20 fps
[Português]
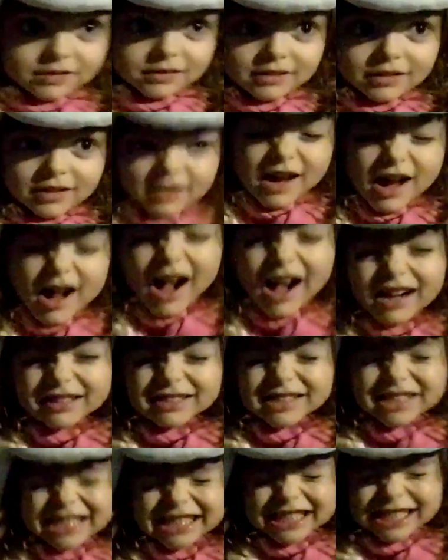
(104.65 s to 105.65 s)

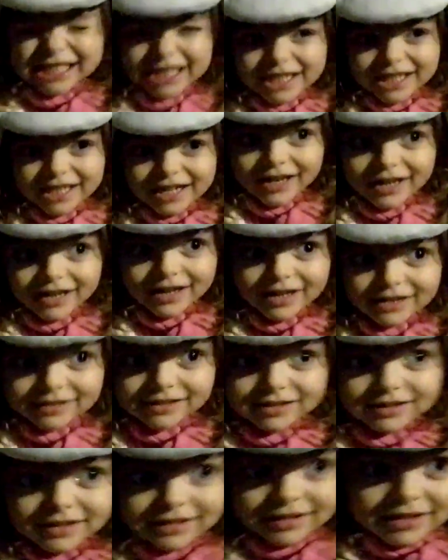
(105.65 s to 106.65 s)
Jasmin,
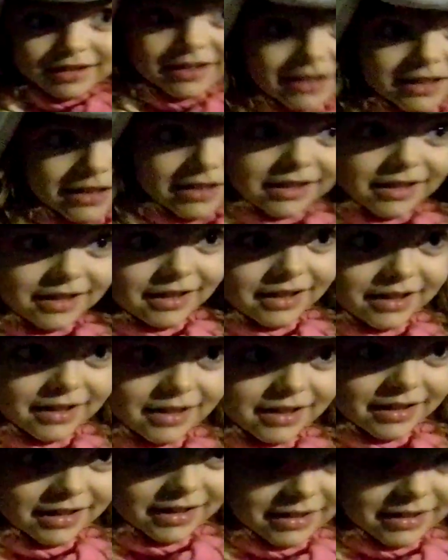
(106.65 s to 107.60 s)
você gostou do filme?